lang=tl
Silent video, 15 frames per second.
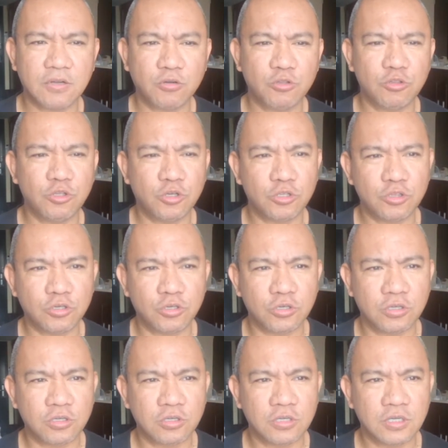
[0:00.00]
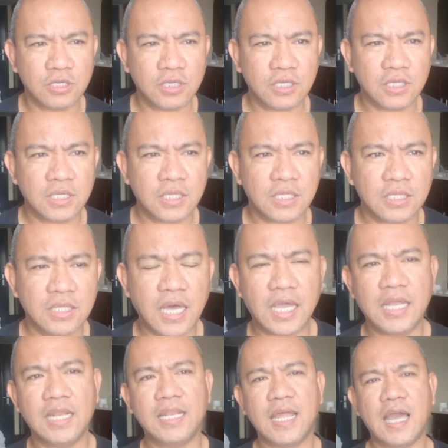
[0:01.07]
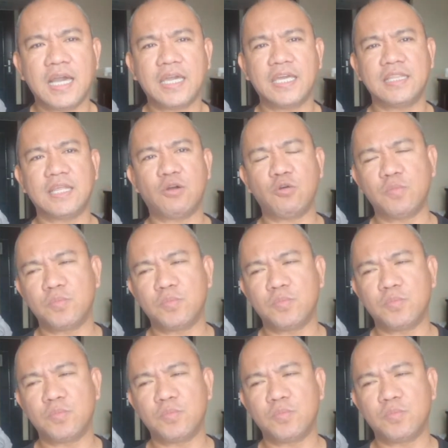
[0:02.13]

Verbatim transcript: conductor dahil nakita ko